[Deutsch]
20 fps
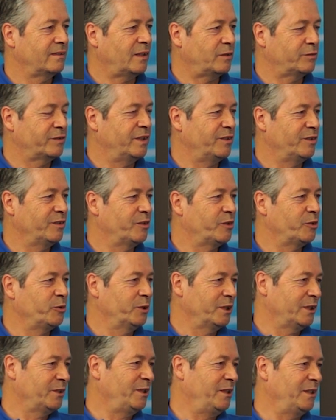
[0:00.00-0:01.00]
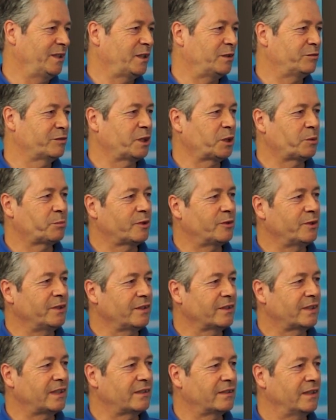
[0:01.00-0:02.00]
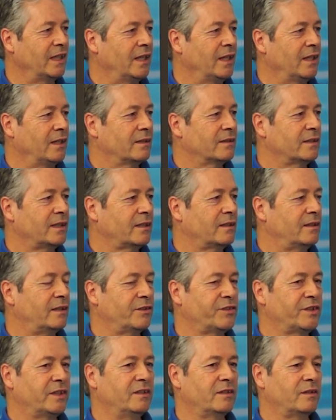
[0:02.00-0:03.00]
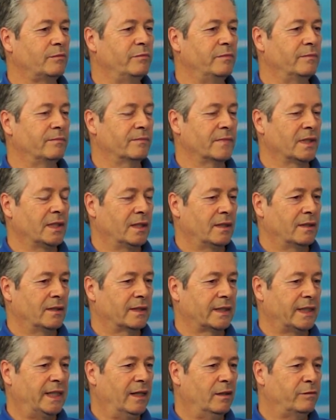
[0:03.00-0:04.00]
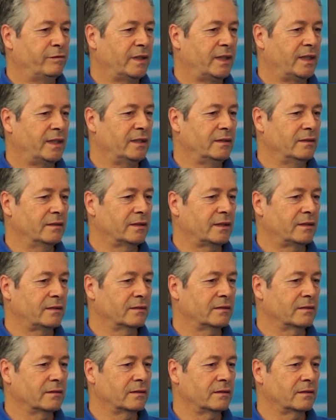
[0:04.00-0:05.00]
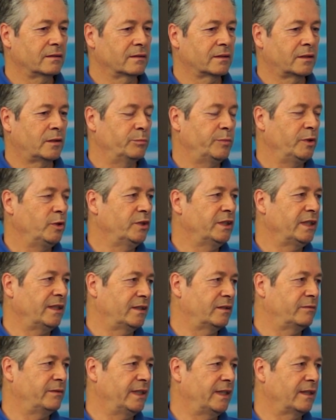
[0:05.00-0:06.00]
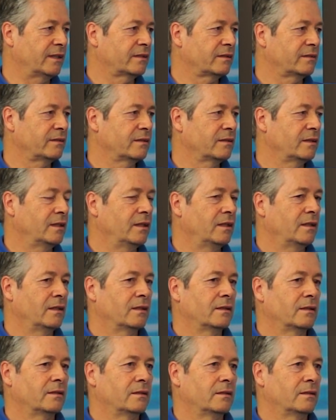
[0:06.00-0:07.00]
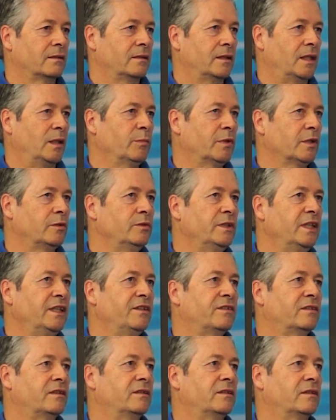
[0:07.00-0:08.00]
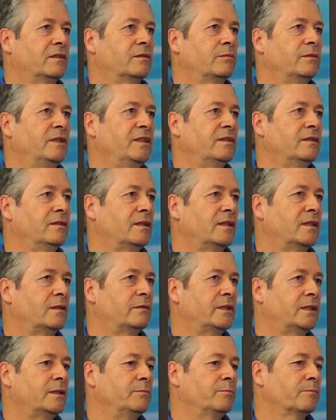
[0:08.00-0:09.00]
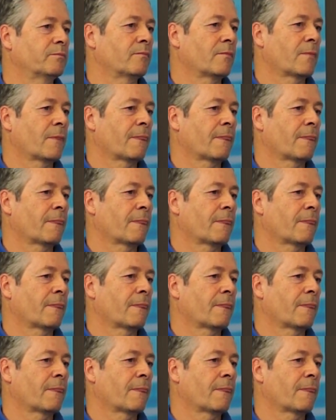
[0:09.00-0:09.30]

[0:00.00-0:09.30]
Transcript: auf diesen Zug natürlich aufgesprungen und hat mhm. aus diesem Regelverhalten dann äh, Computer entwickelt. Mhm. Im Grunde ist dieses Wissen aber